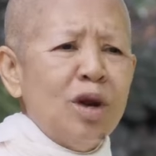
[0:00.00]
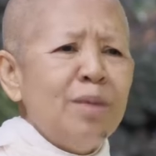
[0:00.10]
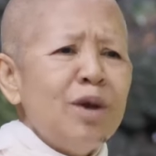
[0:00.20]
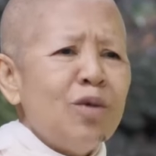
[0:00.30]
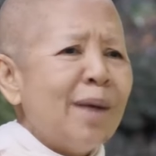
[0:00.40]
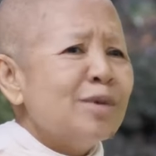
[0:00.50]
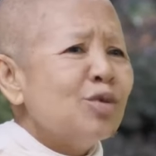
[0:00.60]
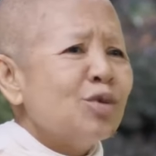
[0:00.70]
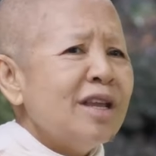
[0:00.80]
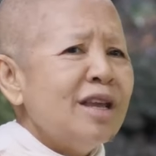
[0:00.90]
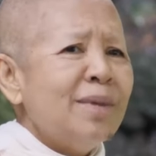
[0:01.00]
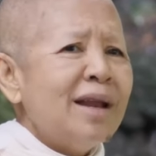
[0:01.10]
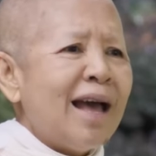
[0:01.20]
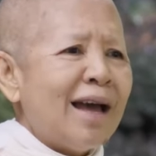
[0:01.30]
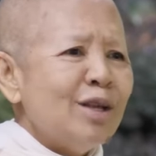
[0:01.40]
แล้วมีความสุขดีไหม
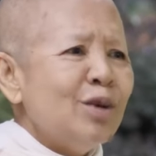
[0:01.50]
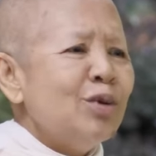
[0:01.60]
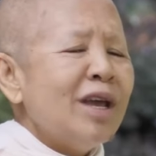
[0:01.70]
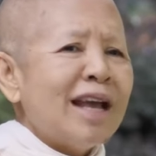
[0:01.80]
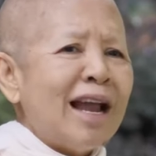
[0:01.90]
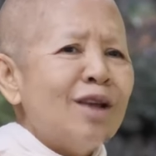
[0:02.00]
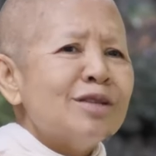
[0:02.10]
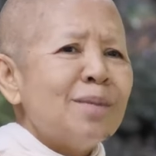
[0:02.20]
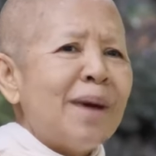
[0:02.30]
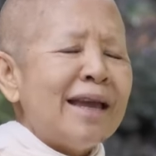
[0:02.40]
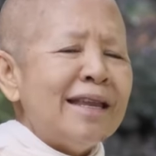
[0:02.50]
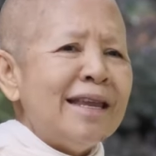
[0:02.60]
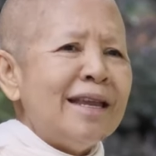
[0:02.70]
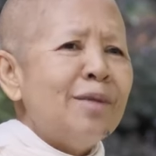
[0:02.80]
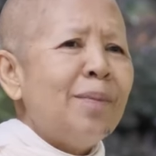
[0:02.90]
ล่ะอยู่ด้วยกันแล้วสบาย
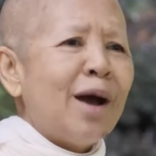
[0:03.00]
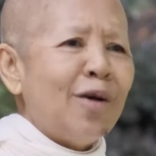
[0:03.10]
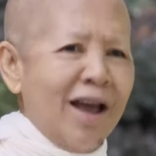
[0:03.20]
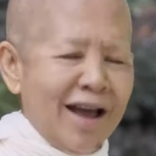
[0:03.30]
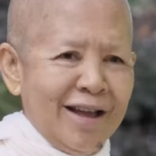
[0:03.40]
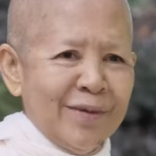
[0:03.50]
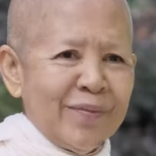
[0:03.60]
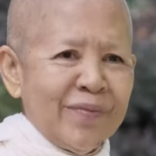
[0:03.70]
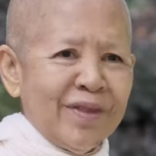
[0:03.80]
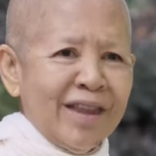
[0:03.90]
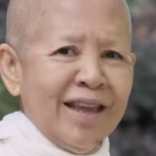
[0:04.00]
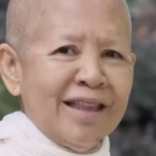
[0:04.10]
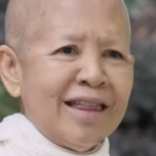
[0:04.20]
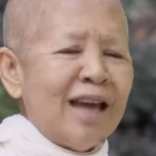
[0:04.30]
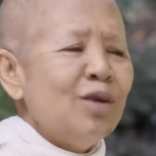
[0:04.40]
ดีหรือเปล่าล่ะ
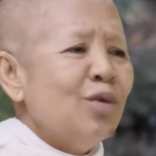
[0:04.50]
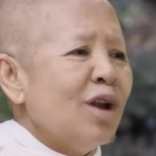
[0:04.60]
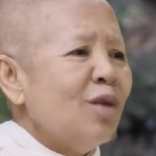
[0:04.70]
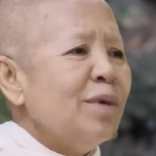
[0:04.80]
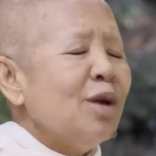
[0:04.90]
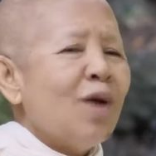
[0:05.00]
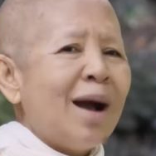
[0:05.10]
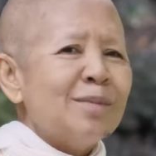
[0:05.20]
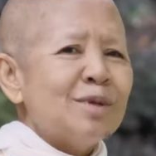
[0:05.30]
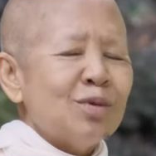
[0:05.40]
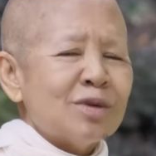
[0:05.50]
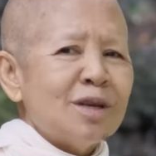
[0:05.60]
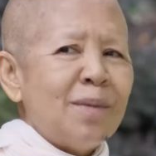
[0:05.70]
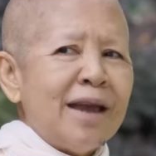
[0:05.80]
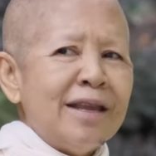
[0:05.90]
ถ้าอยู่แล้วมีความสุขส
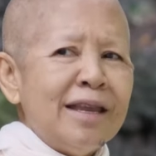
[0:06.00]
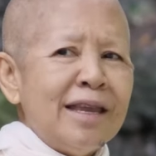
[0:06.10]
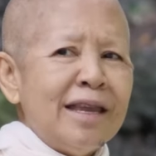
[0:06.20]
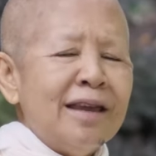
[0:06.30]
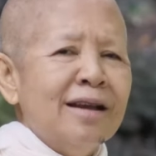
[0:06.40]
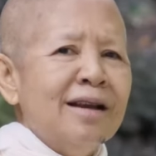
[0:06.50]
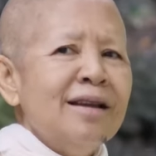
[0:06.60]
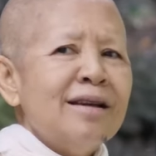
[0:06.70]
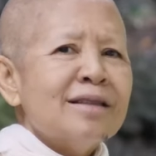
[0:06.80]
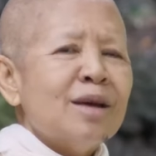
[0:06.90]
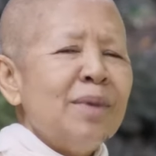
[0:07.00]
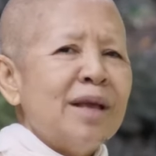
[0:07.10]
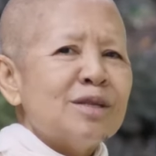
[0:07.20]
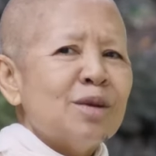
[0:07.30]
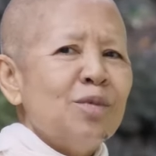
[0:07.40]
บายดีเรื่องทะเบีย
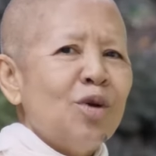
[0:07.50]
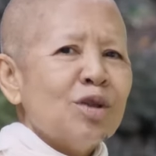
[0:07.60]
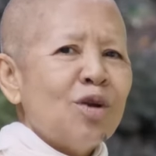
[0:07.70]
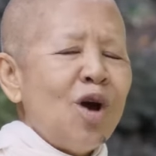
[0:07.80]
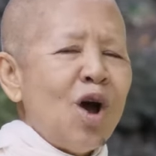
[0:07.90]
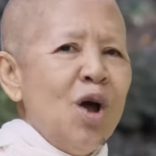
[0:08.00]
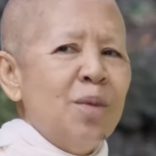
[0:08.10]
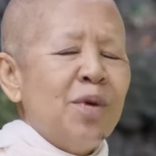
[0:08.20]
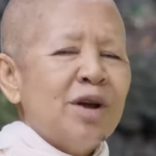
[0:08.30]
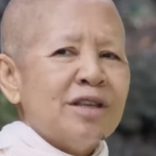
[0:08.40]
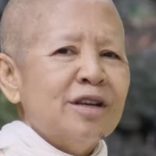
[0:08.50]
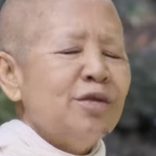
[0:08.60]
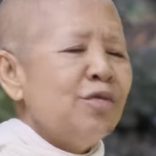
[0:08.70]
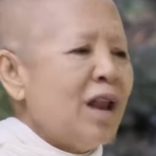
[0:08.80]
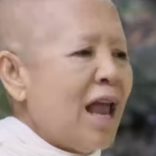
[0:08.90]
นสมรสก็พอถึง
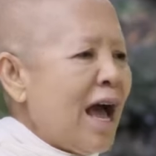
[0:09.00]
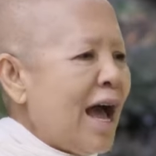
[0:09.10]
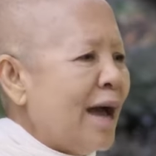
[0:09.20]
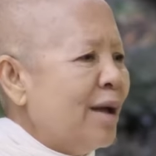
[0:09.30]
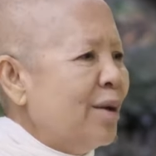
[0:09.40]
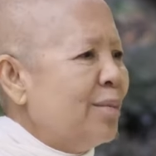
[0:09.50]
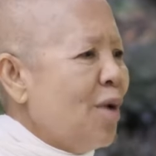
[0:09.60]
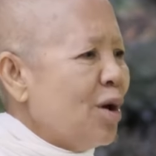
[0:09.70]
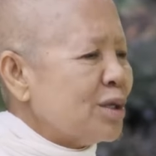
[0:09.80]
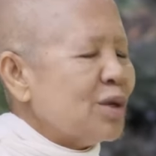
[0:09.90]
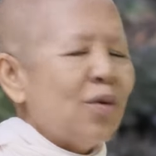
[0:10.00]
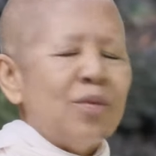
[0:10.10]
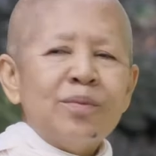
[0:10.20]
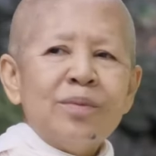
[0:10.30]
เวลาเหมาะสม